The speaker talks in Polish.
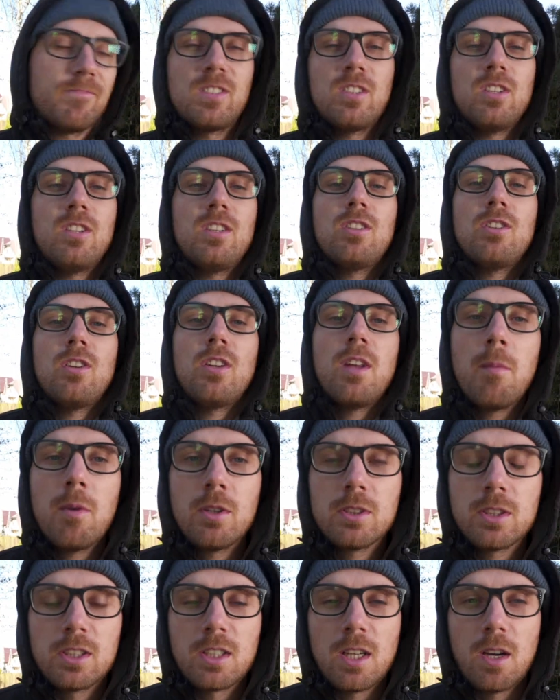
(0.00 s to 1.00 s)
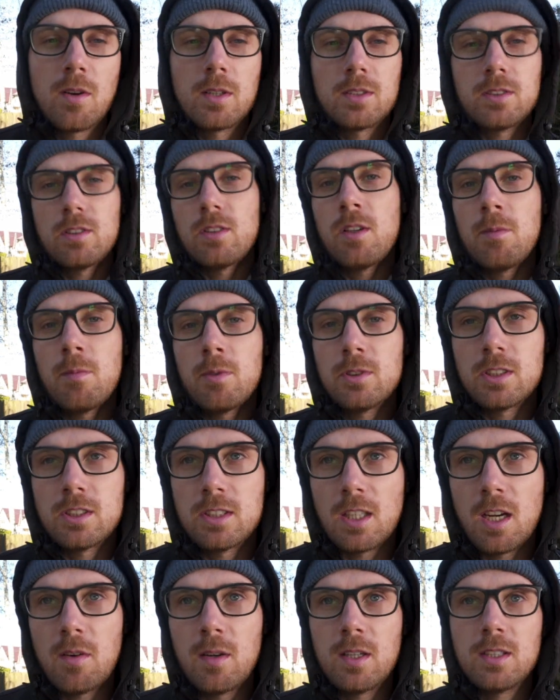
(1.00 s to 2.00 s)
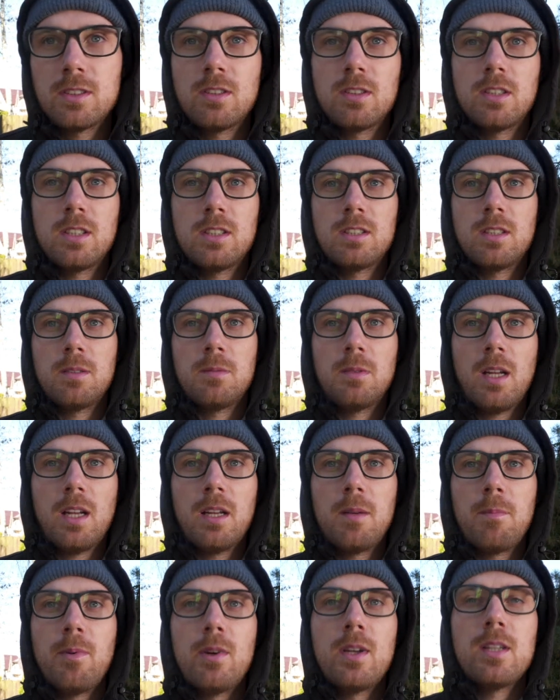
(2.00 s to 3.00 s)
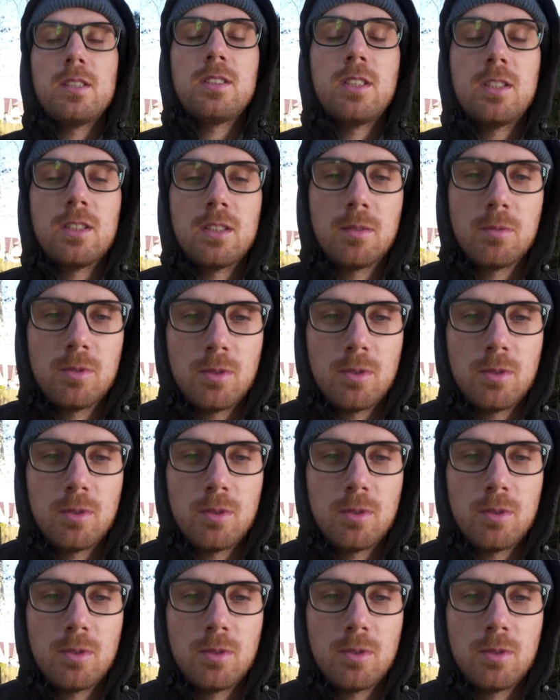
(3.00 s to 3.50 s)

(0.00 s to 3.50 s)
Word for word: No i to nie może działać, to nie może działać, to też nam daje pojęcie, że na